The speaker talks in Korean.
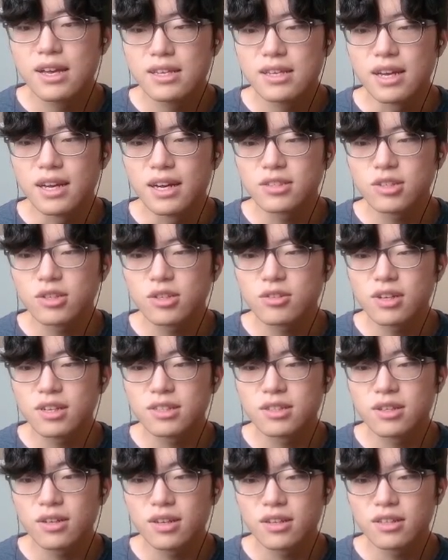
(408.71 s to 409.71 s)
양서류가
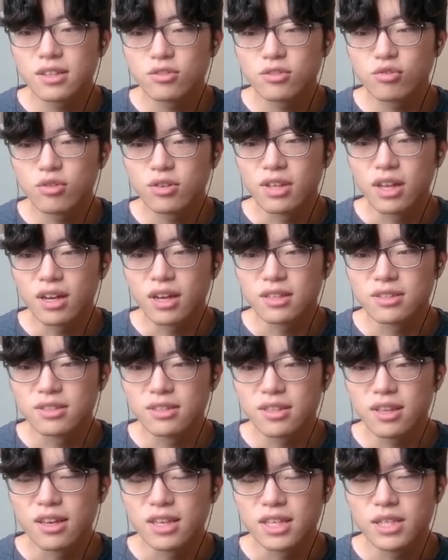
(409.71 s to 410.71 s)
그렇게나
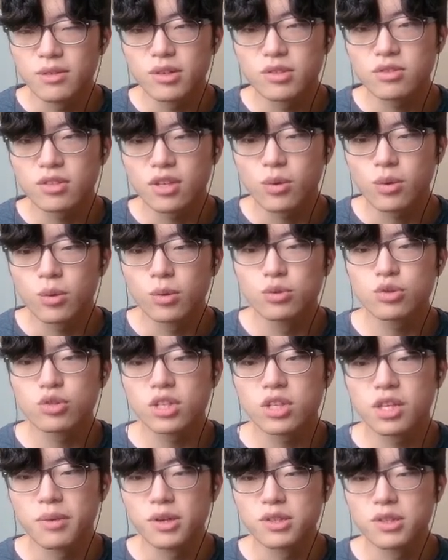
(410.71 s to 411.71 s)
죽어나가는데 이 와중에
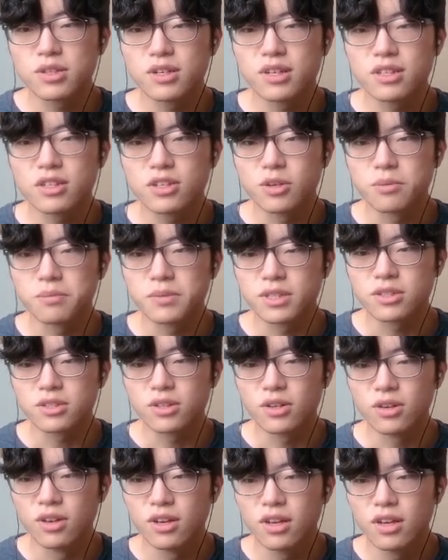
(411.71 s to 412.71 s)
곤충이 멀쩡할 리가
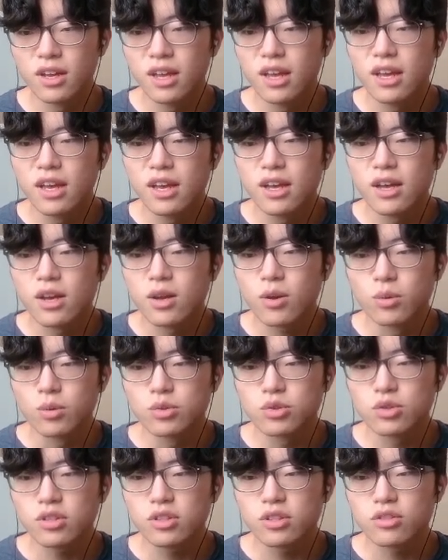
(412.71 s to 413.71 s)
없겠죠.
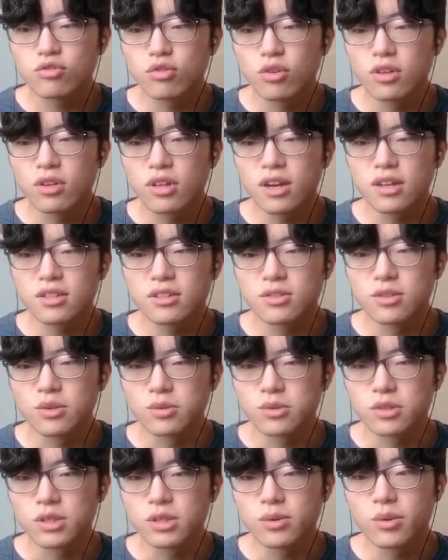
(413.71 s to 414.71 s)
곤충이 죽어나가는
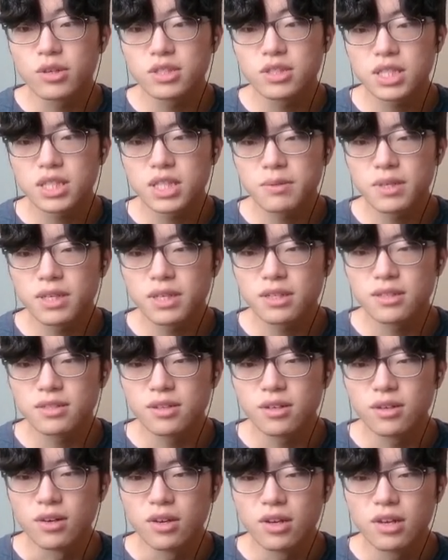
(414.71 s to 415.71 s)
정도는 훨씬
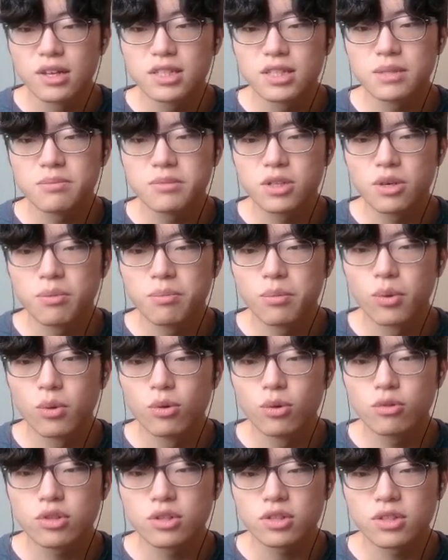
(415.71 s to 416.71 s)
심각해서 심지어
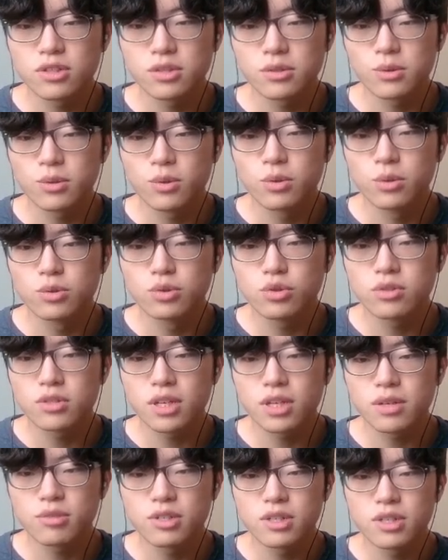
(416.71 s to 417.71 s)
보호구역에서도 곤충
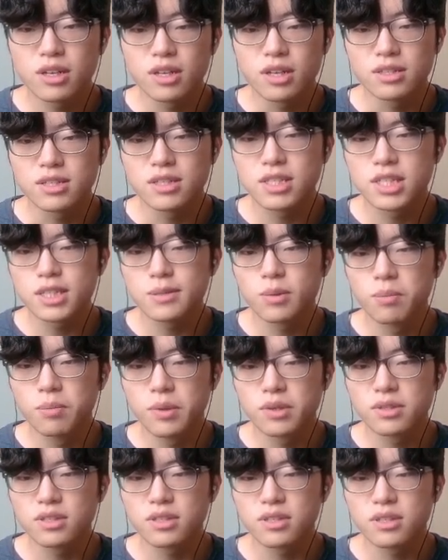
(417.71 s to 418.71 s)
생물량의
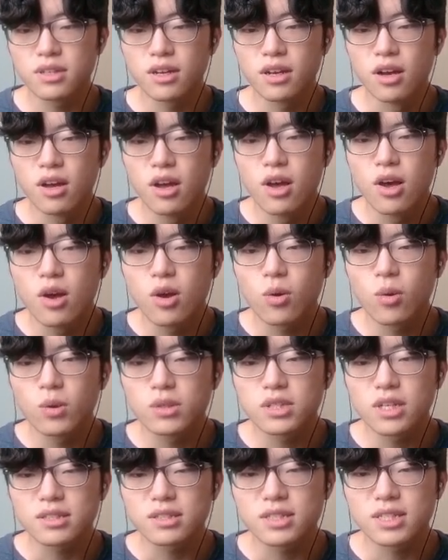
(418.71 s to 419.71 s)
75%가
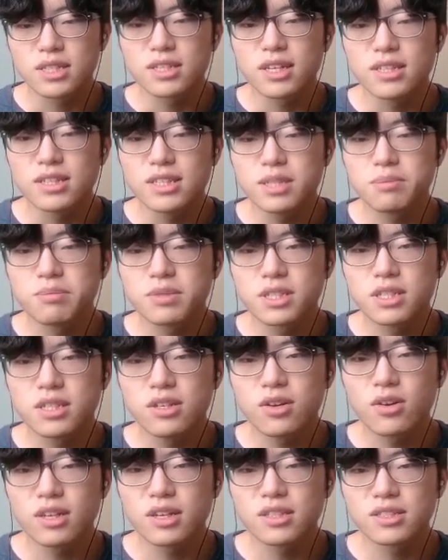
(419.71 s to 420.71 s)
고작 지난
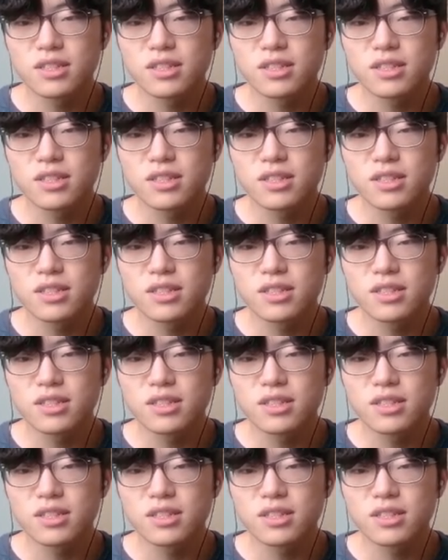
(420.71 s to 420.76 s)
27년간